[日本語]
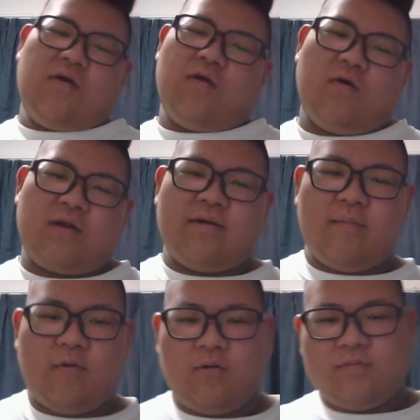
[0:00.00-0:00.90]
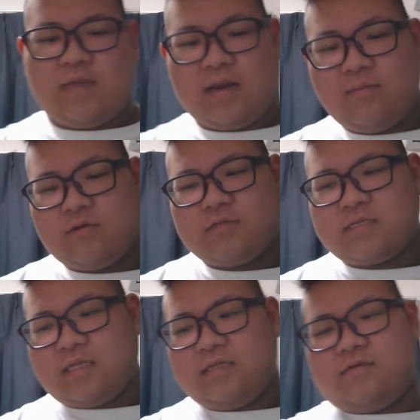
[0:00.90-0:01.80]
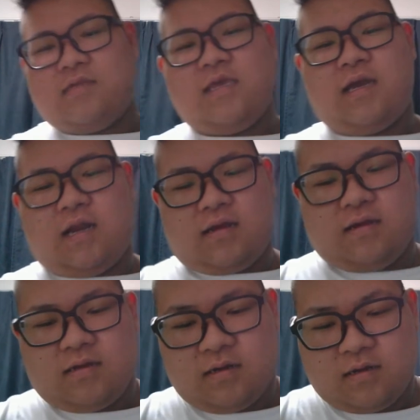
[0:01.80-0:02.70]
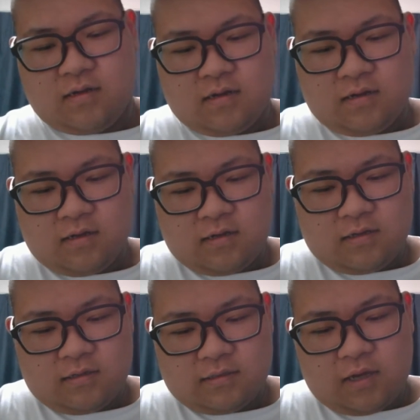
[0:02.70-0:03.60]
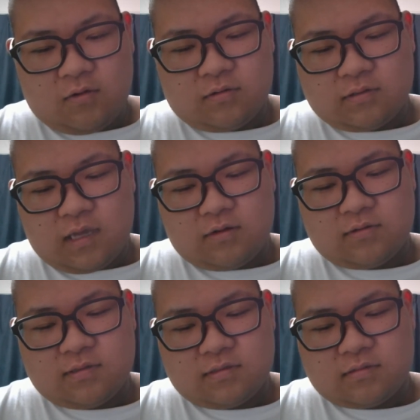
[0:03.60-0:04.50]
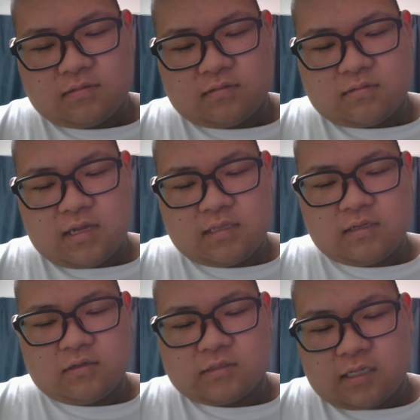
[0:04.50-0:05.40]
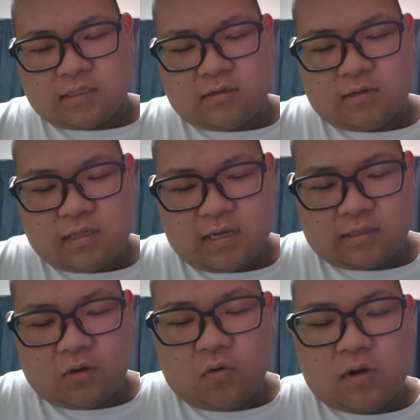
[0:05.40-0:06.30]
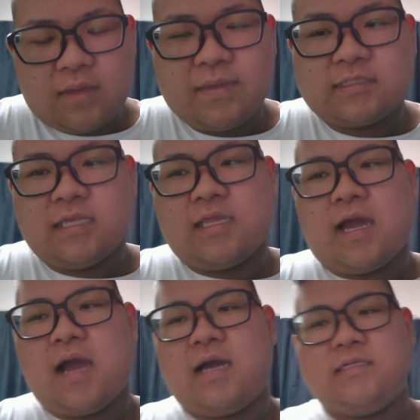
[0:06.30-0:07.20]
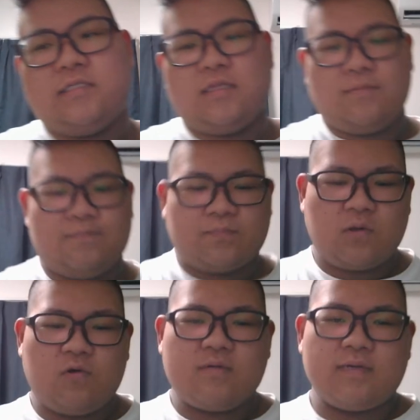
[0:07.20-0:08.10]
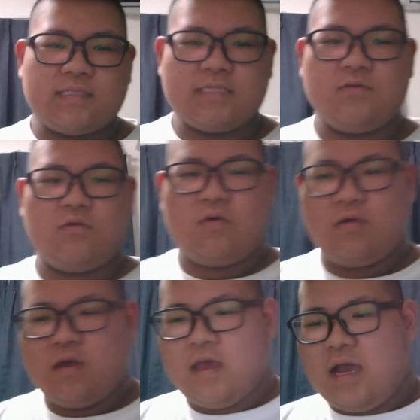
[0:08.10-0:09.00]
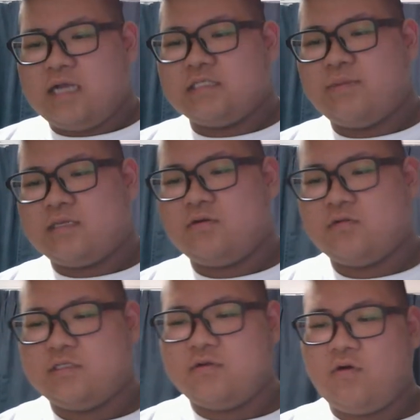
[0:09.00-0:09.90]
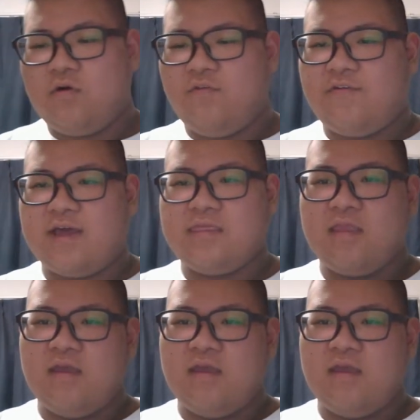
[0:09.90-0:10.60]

俺はもう。誰もグッズ買ってくれねえから。だ、あの、なんでグッズ買ってくれねえかって、俺目線で考えちゃったの。俺はさ、その、羽島京志郎ファン、